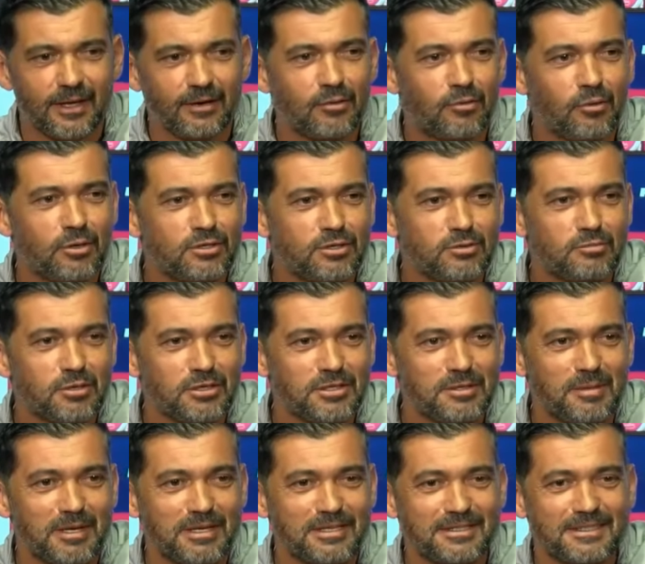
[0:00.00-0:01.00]
Eram coisas boas
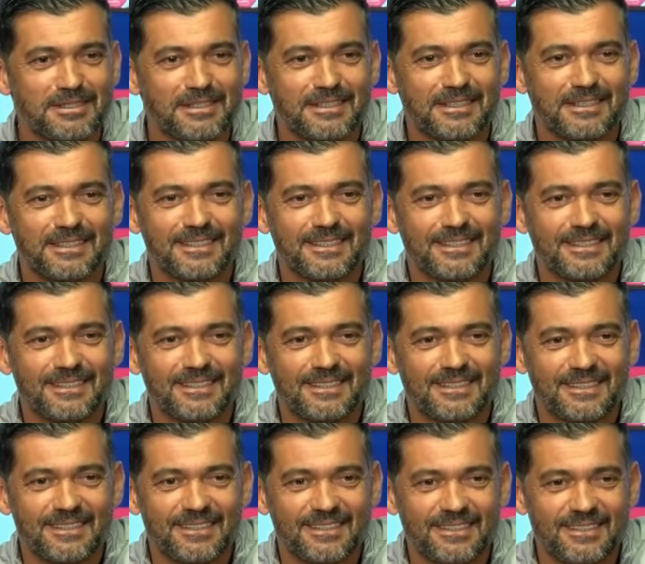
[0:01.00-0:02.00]
a mais.
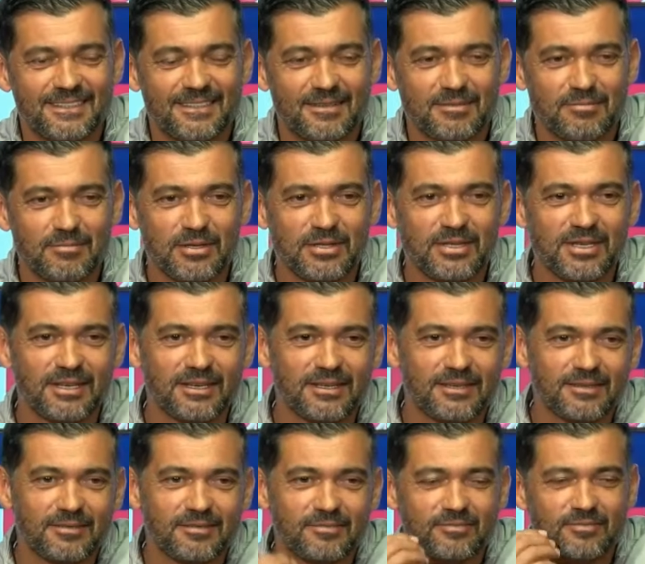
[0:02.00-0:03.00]
Bom dia. Bom
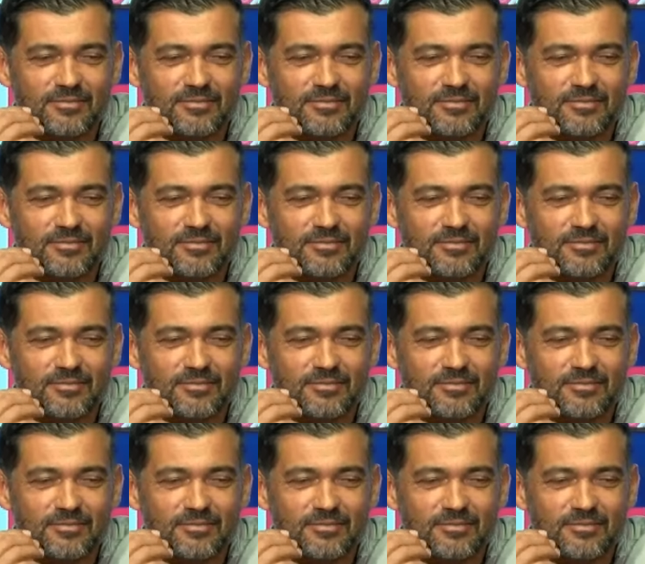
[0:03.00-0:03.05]
dia.